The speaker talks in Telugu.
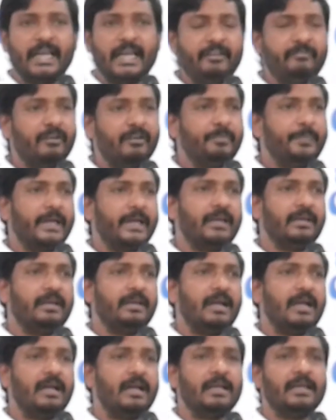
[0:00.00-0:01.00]
దైవం
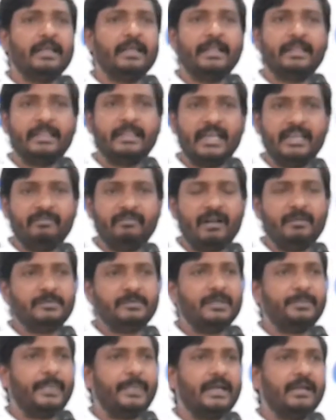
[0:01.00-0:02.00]
పరంగా
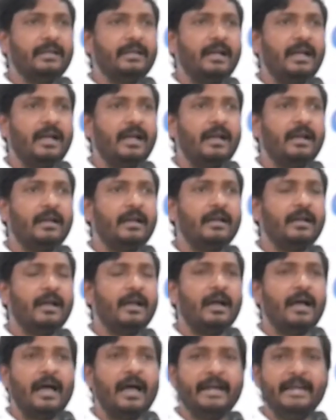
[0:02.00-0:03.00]
దైవాంశం పరంగా
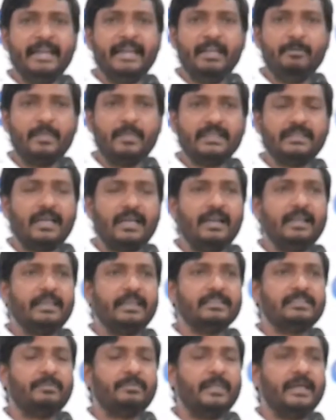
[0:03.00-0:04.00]
అన్ని
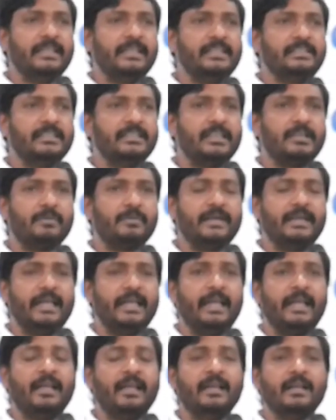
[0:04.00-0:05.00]
మతాలకి
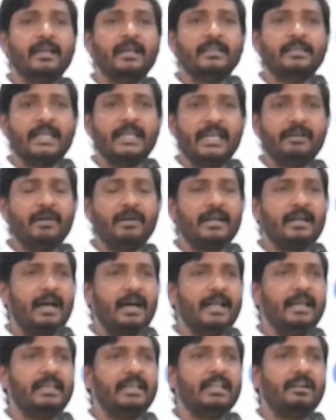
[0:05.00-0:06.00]
సంబంధించినటువంటి దైవ
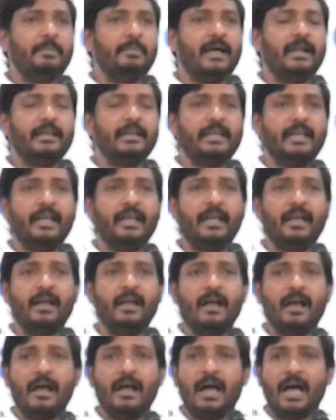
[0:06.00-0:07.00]
కార్యక్రమాలకి
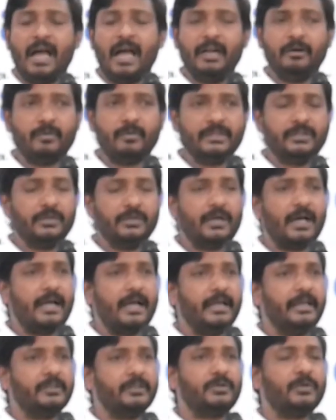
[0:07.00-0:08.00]
ఆయన వంతుగా
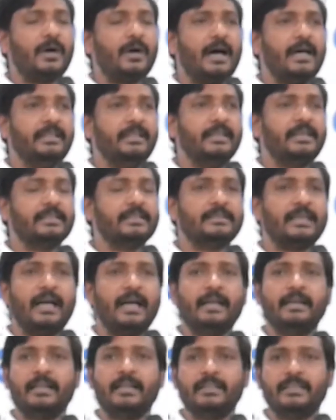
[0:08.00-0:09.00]
ఎంతో ఆర్థిక
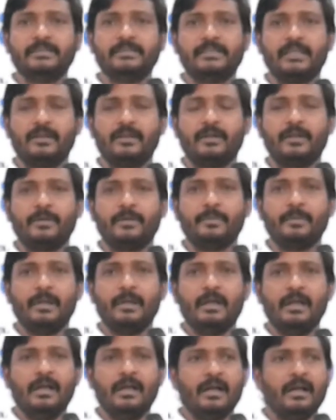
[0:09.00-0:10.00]
సహాయాన్ని అందిస్తూ ఉన్నారు
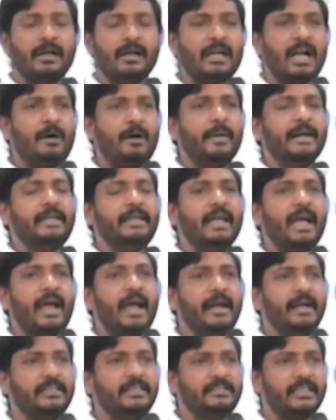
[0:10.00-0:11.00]
కాబట్టి
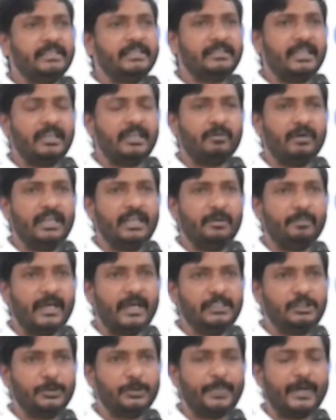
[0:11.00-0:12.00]
ఆయన చేసినటువంటి
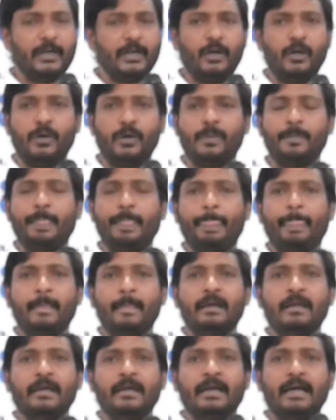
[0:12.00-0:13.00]
మంచి పనులు
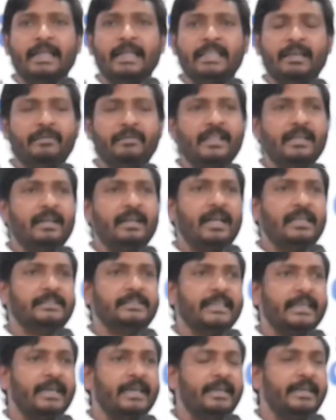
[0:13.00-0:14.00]
అదేవిధంగా
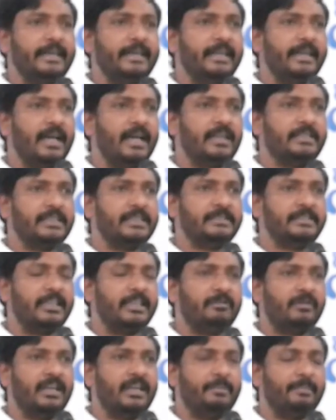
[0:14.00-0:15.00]
జగన్ రెడ్డి గారు
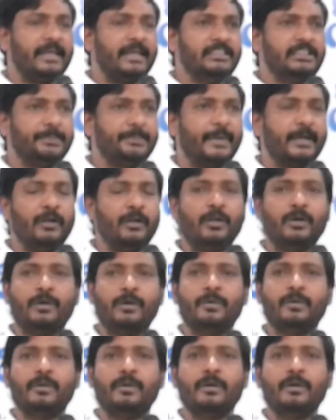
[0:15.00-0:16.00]
చేసినటువంటి మంచి పనులు